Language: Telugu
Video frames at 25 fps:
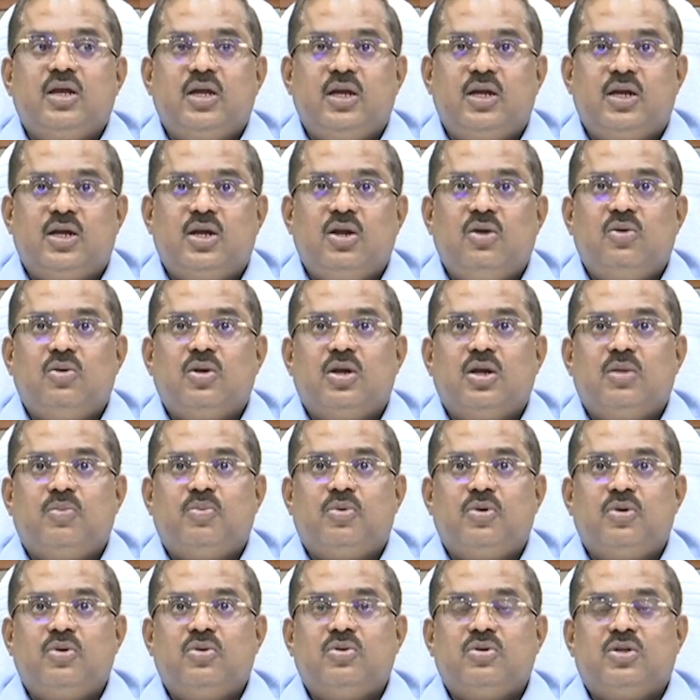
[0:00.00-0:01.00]
ఇంట్లో
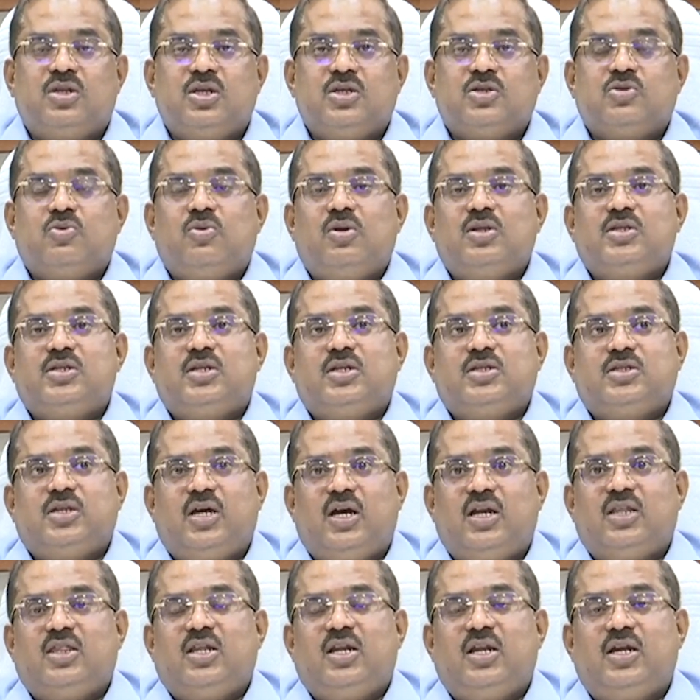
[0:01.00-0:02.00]
ఉన్నప్పుడు తీసుకోవాల్సిన
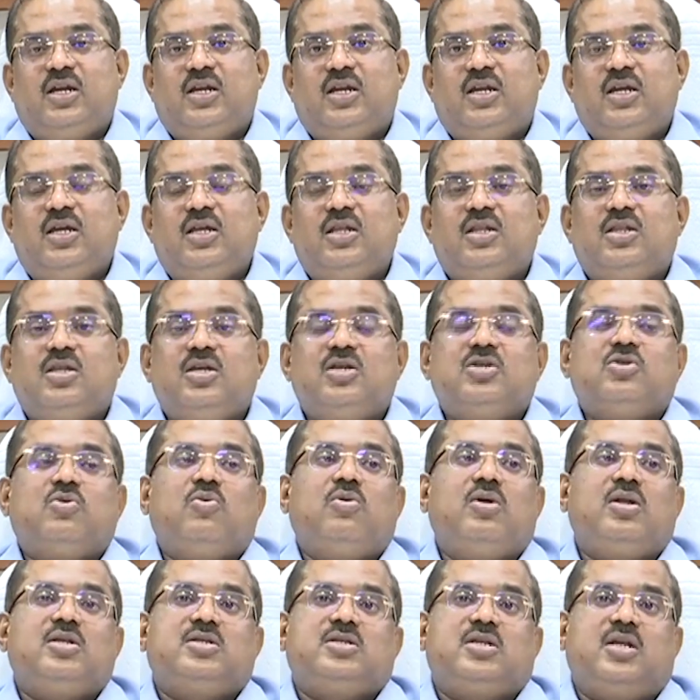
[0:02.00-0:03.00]
జాగ్రత్తలు ఏంటి
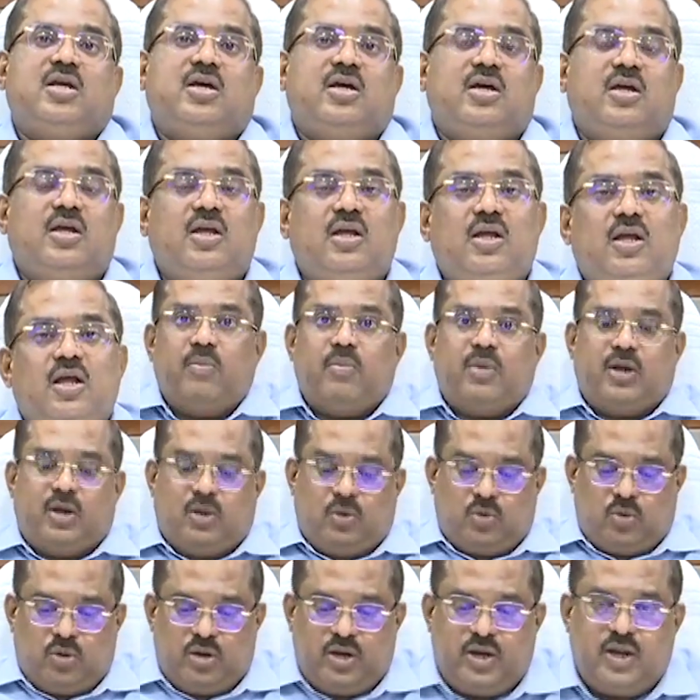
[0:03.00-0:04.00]
తీసుకోవాల్సిన
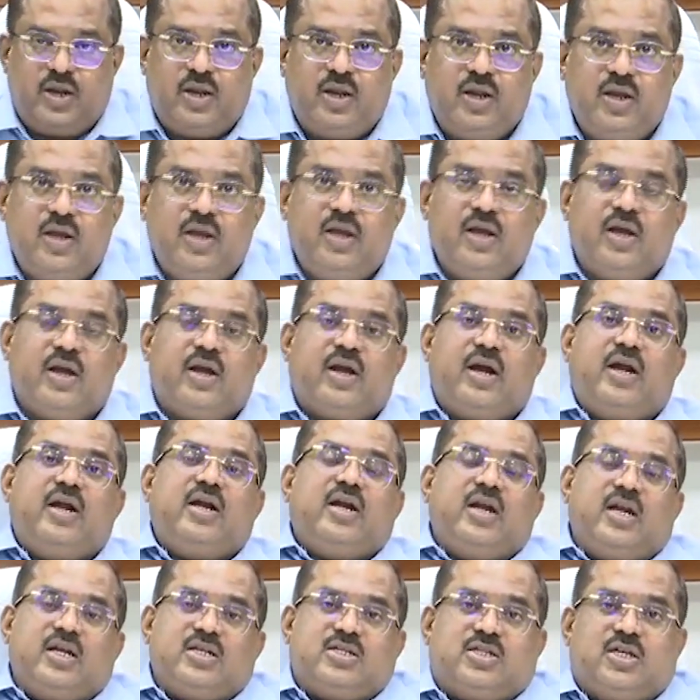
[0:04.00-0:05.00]
మనకు కొన్ని
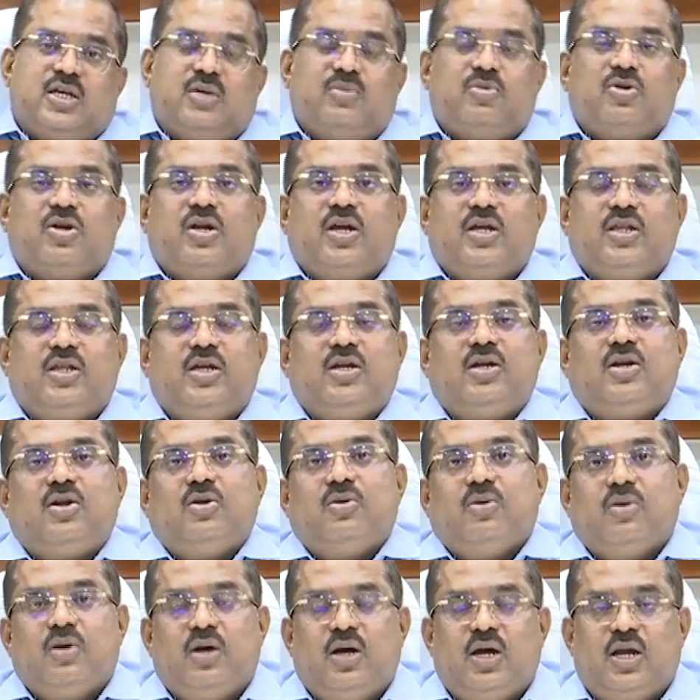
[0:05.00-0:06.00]
గైడ్లైన్స్ ఏమున్నాయి దీంట్లో
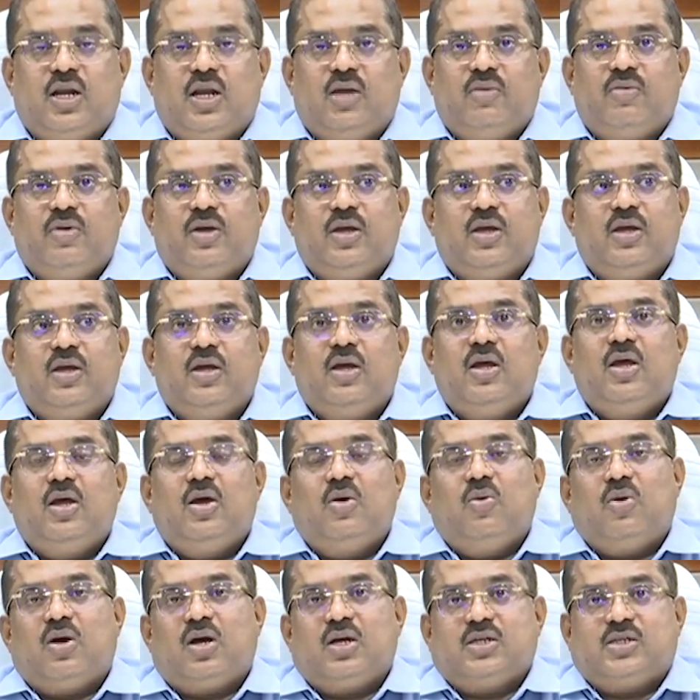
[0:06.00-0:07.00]
అనేవి
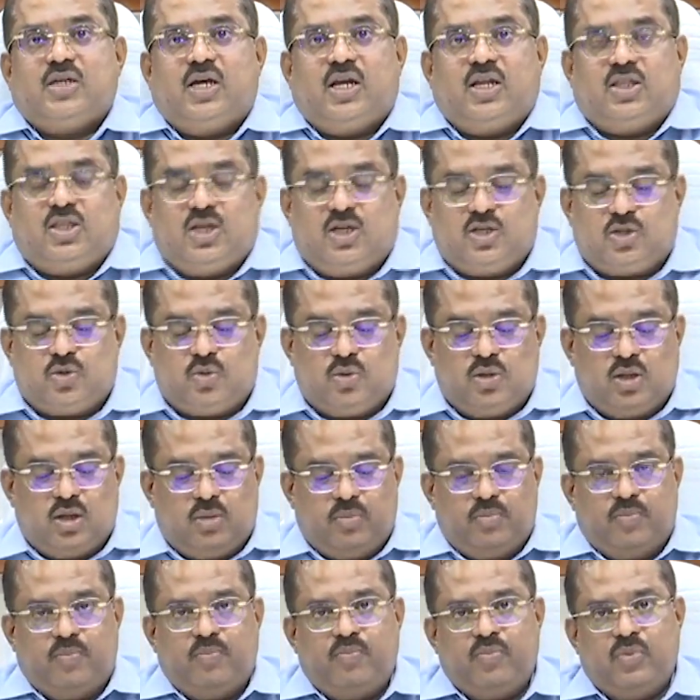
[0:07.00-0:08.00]
ఒక్కసారి తెలుసుకుందాం
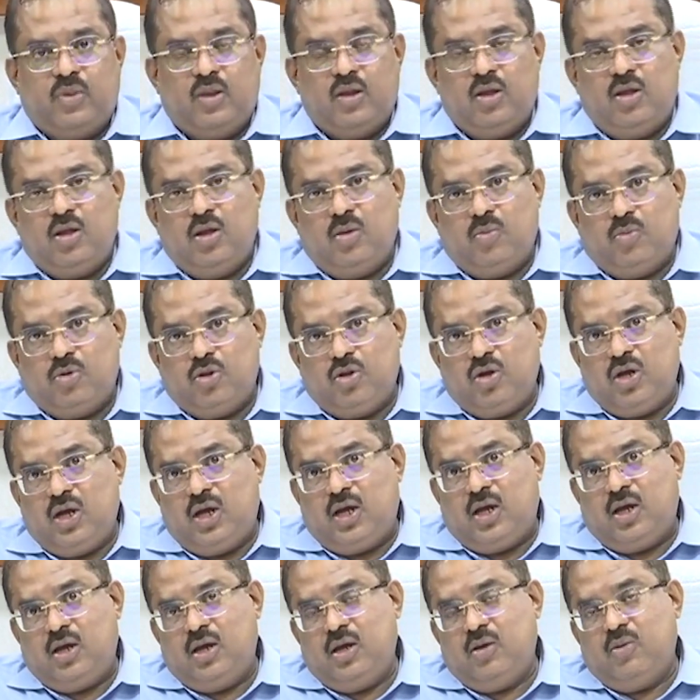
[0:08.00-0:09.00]
ముందుగా
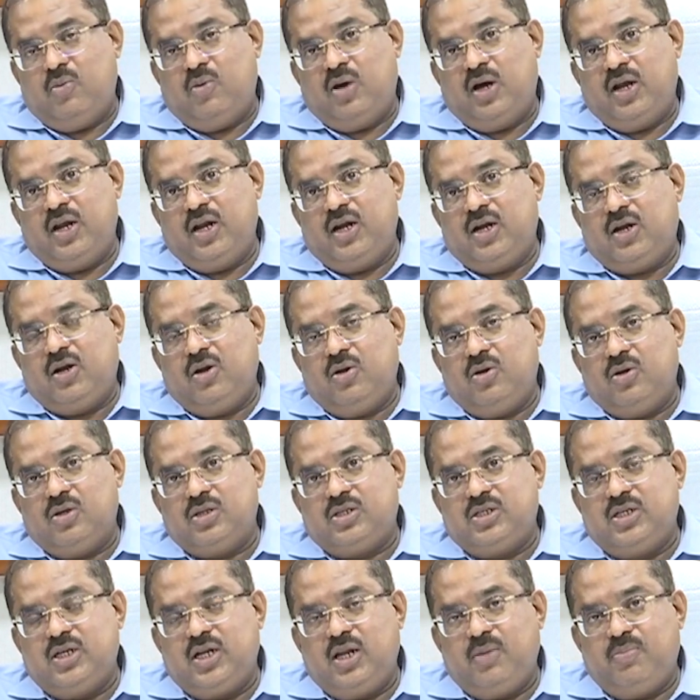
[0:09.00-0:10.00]
వారింట్లో
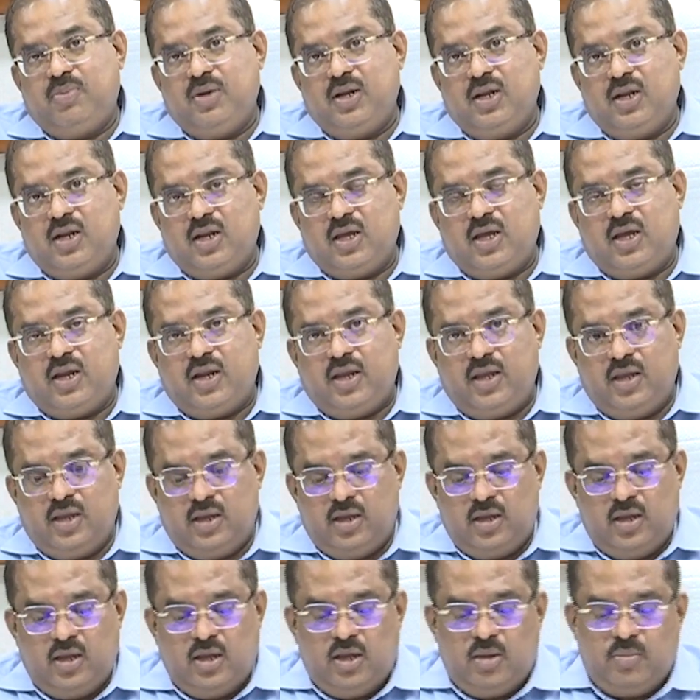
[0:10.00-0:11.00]
చిన్నపిల్లలు కానీ
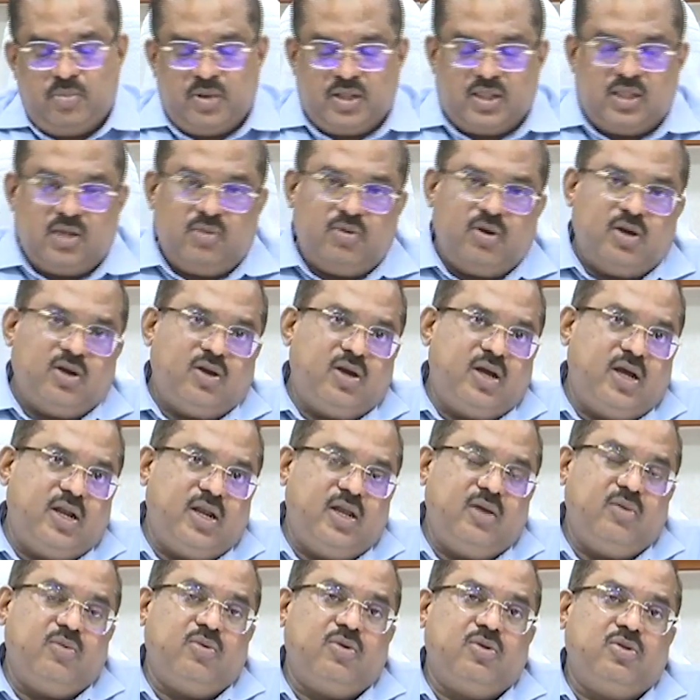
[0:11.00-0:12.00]
పెద్దవారు
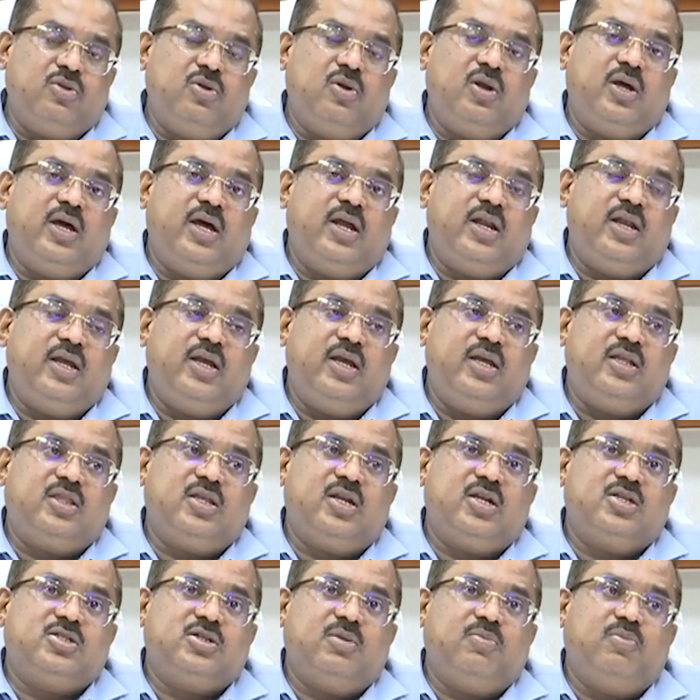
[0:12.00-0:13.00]
కానీ వృద్ధులు కానీ
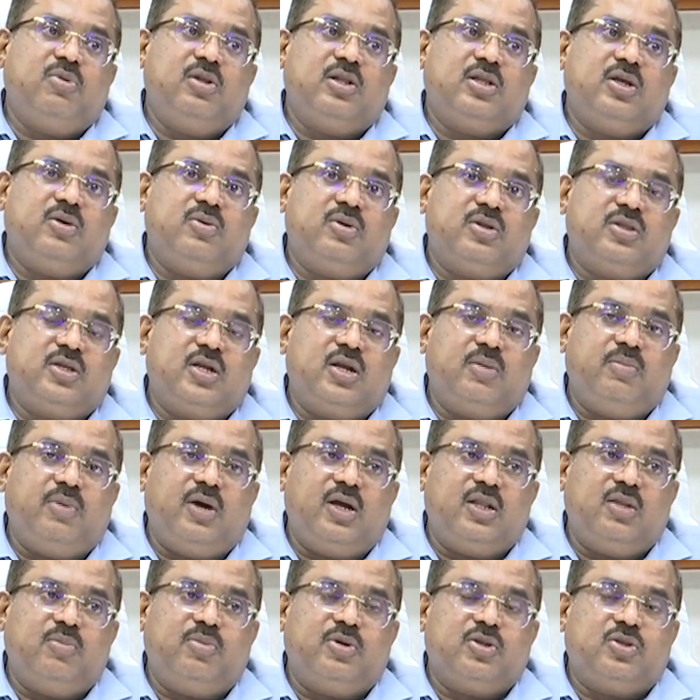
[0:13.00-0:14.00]
ఇతర జబ్బులతో ఎవరితైనా
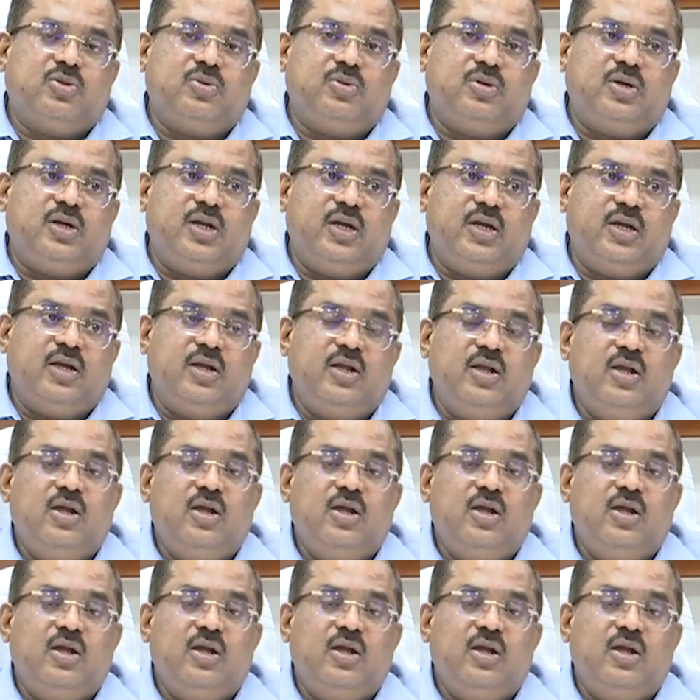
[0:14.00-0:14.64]
బాధపడుతూ ఉంటే